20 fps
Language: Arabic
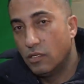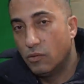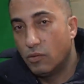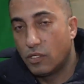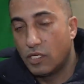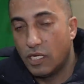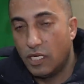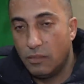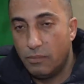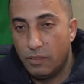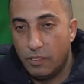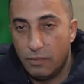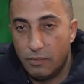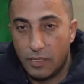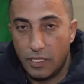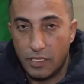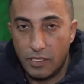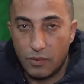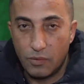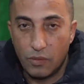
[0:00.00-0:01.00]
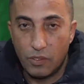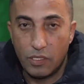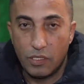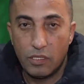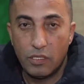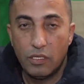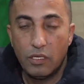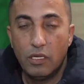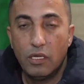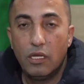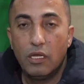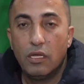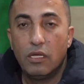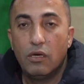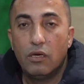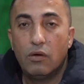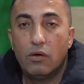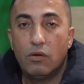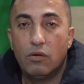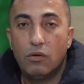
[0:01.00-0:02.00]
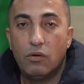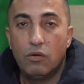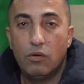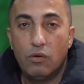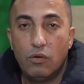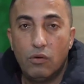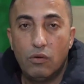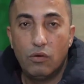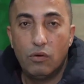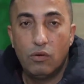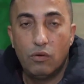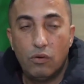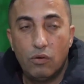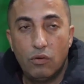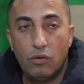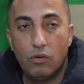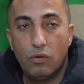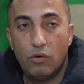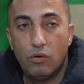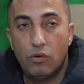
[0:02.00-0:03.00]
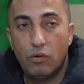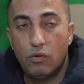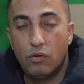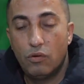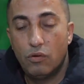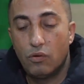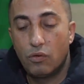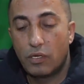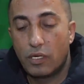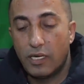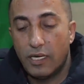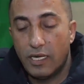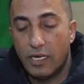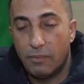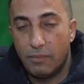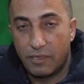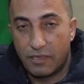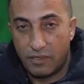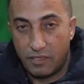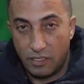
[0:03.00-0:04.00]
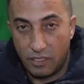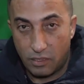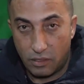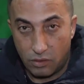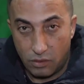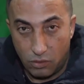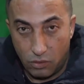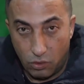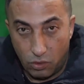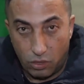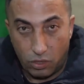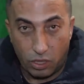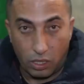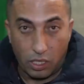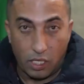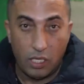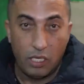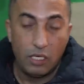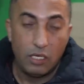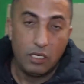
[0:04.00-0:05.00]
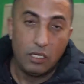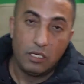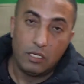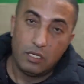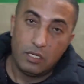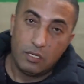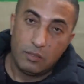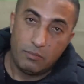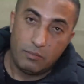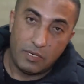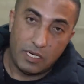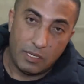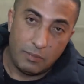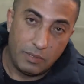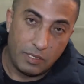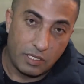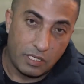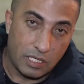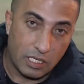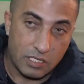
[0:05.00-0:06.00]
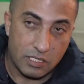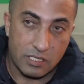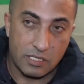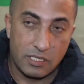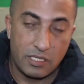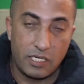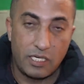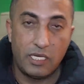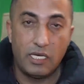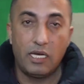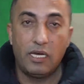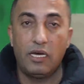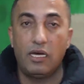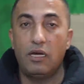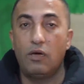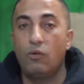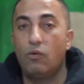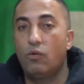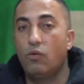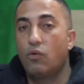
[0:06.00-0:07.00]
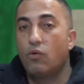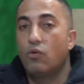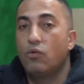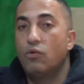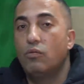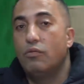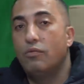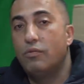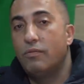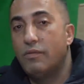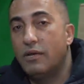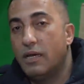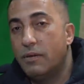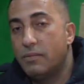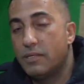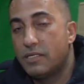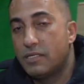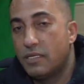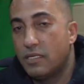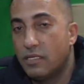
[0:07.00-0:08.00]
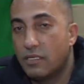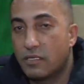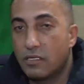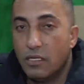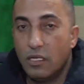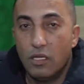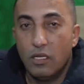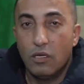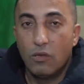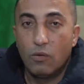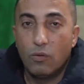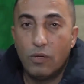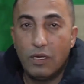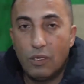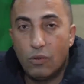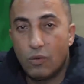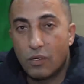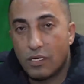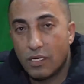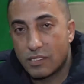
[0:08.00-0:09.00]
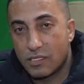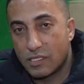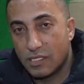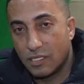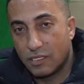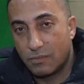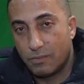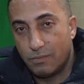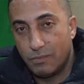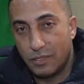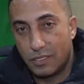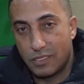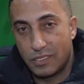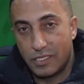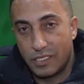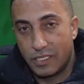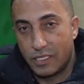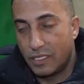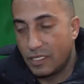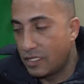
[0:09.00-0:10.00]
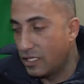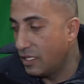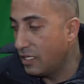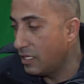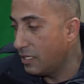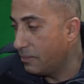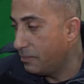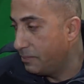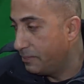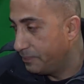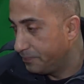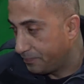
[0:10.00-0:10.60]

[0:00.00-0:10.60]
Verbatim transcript: وكلب المالينوا وكلاب كثير أخرى ما بنقص ذنيها وما بصير ولو انقصت بتصير الكلاب